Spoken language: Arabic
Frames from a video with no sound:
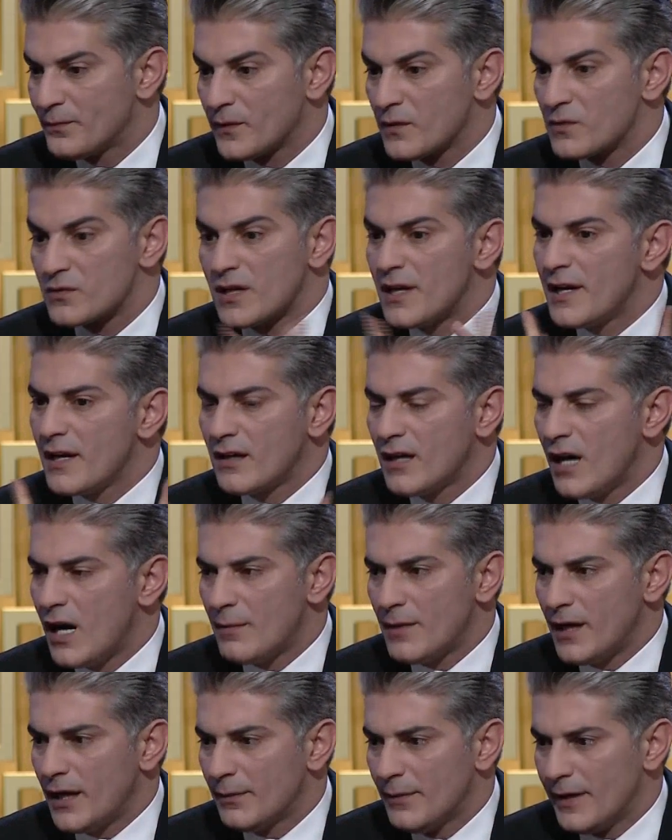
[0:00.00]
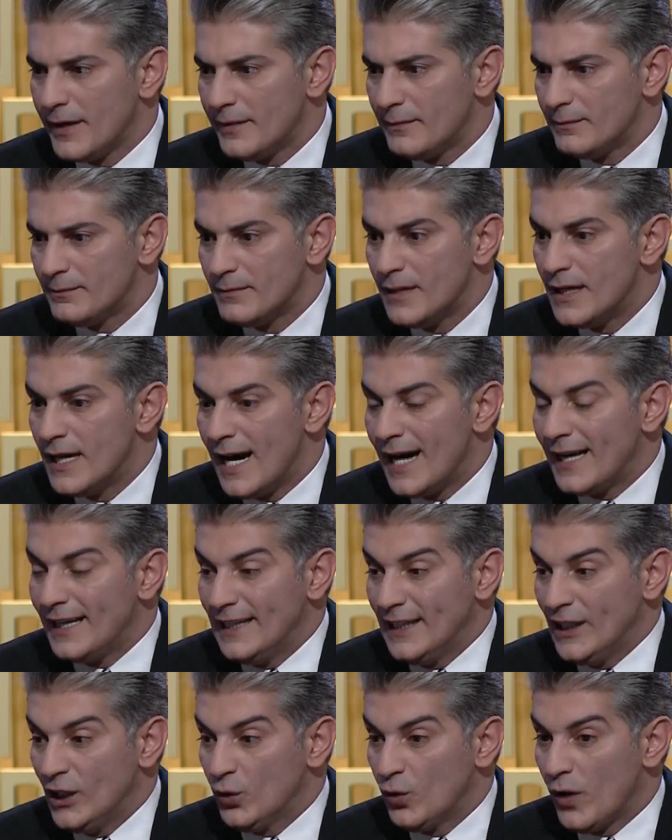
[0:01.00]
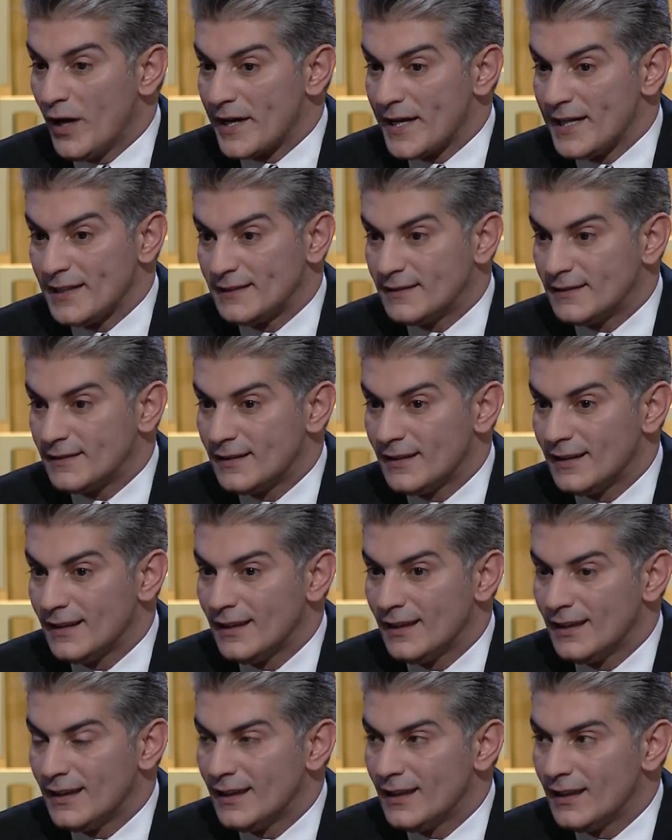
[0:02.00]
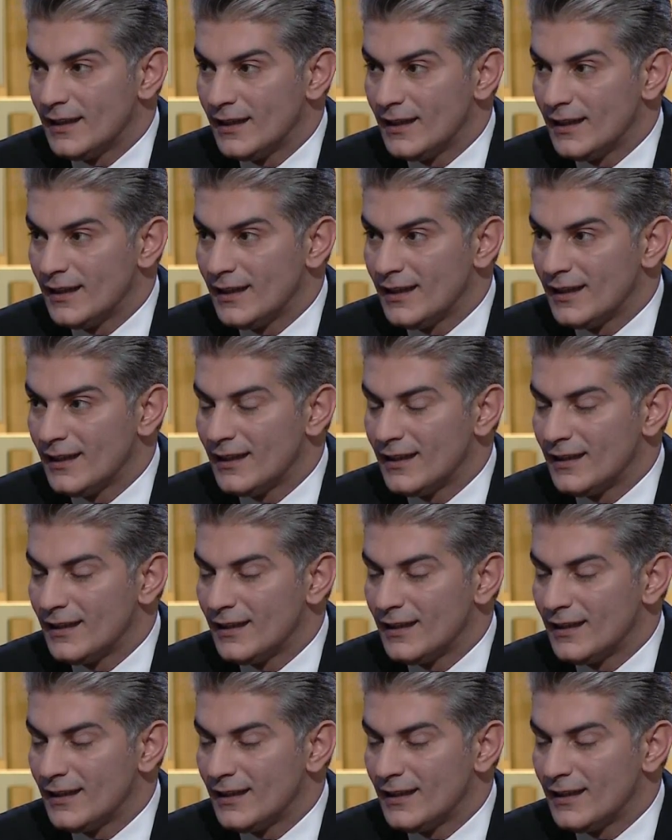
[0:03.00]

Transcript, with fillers: سنه كامله احنا ما هالحوارات هذا العناد هذا العناد